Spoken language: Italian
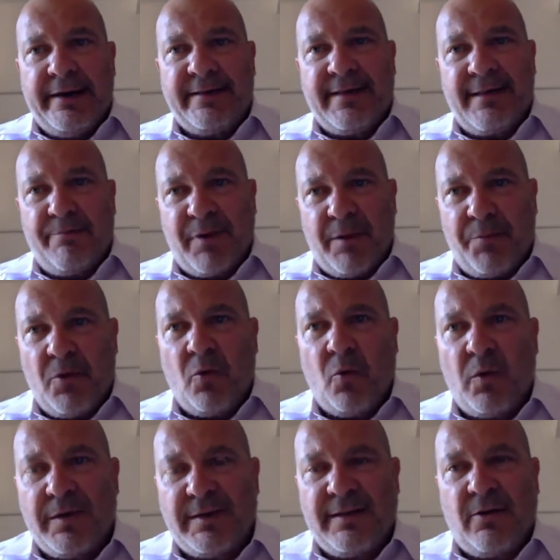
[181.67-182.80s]
sempre più
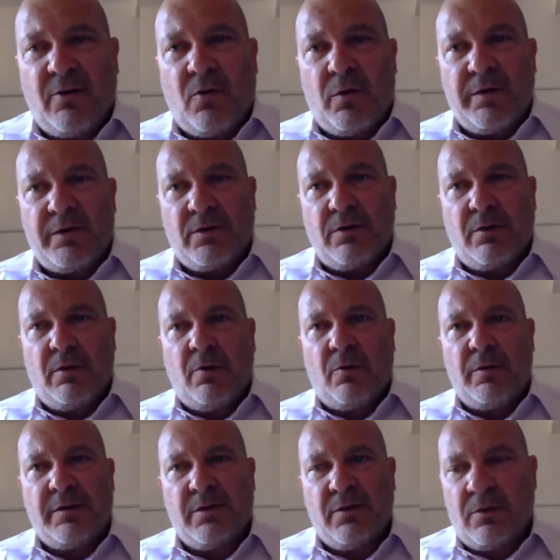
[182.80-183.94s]
questo, questo,
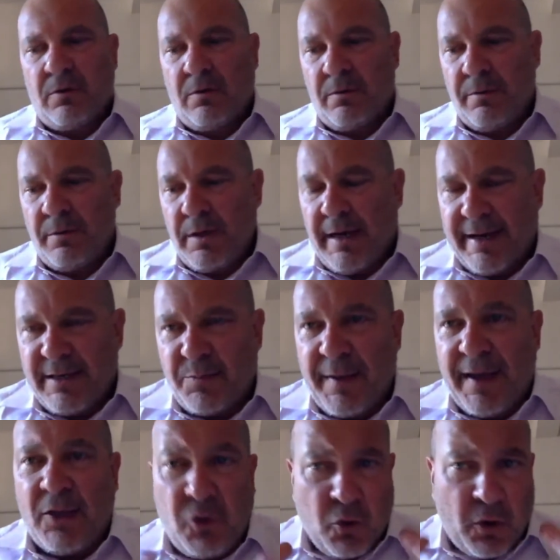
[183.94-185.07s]
questo
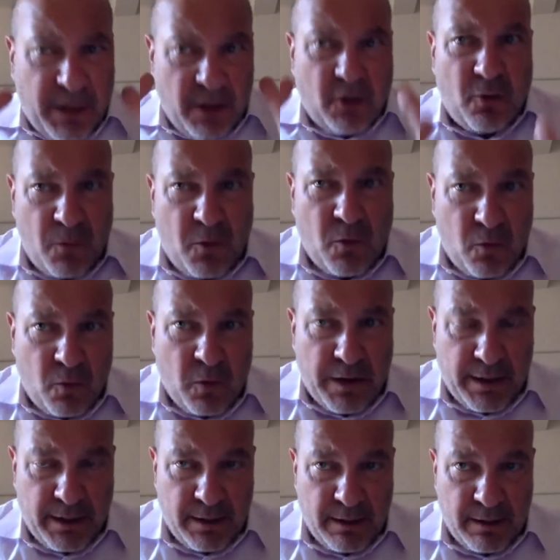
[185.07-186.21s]
aspetto che
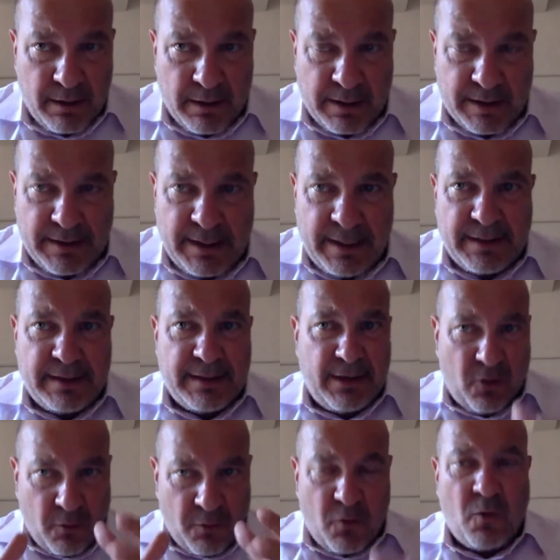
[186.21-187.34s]
comunque resiste
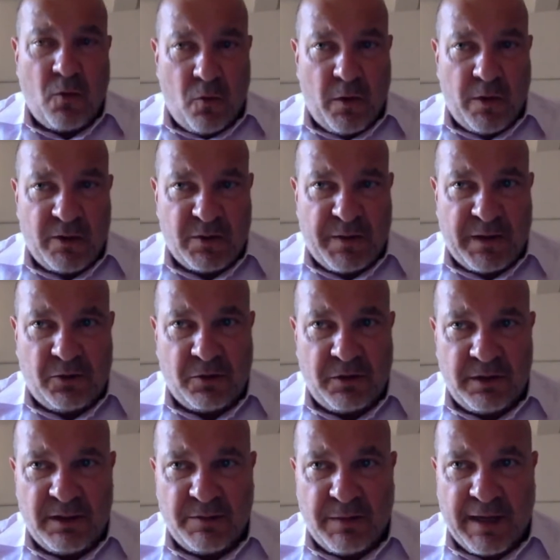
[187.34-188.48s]
comunque un aspetto di
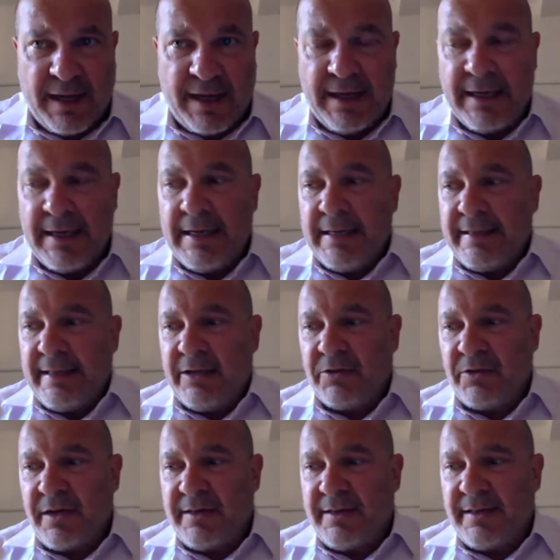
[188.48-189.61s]
display della
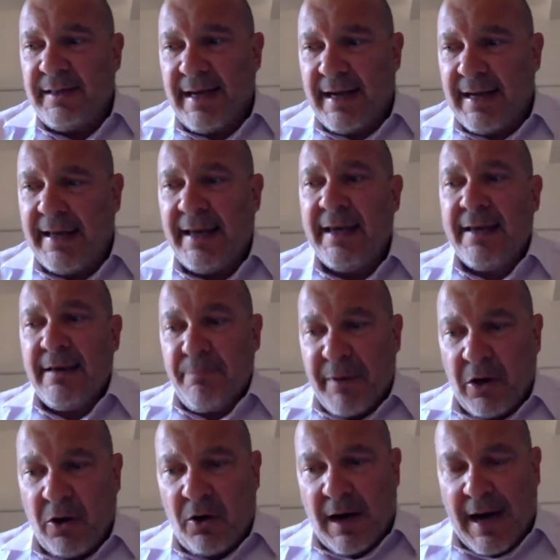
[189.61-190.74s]
storia aziendale,
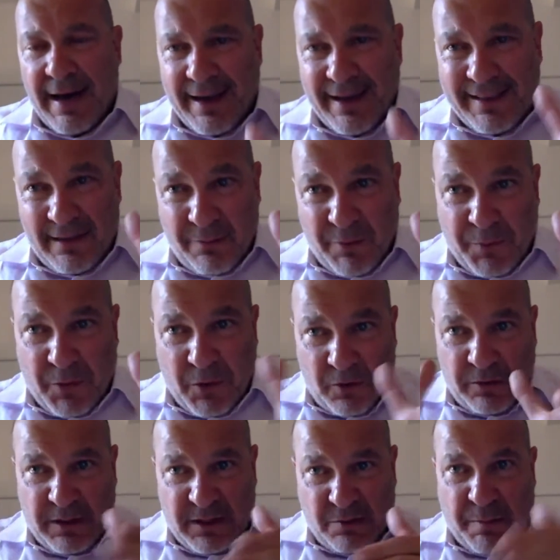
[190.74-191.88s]
però anche in termini proprio
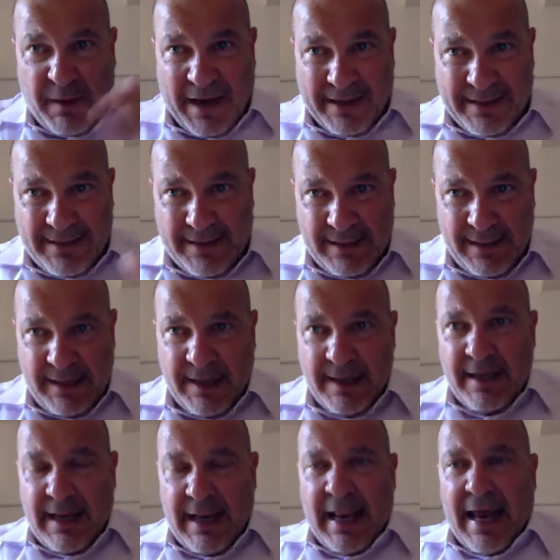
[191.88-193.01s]
di spazi
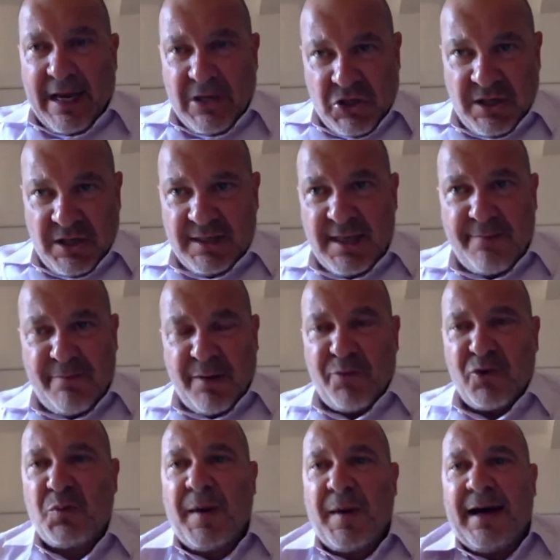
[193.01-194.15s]
lascia sempre più
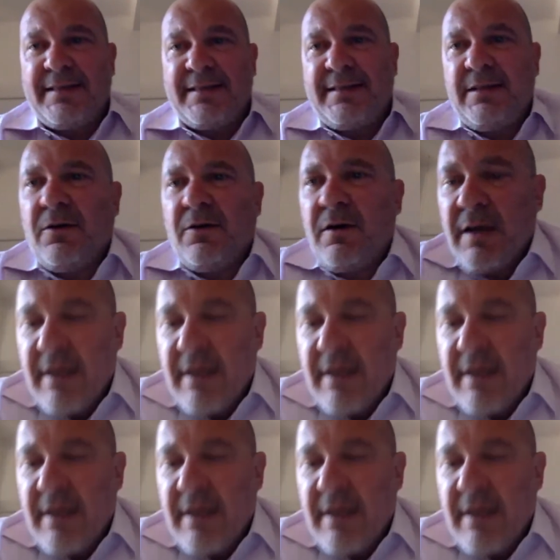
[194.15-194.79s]
spazio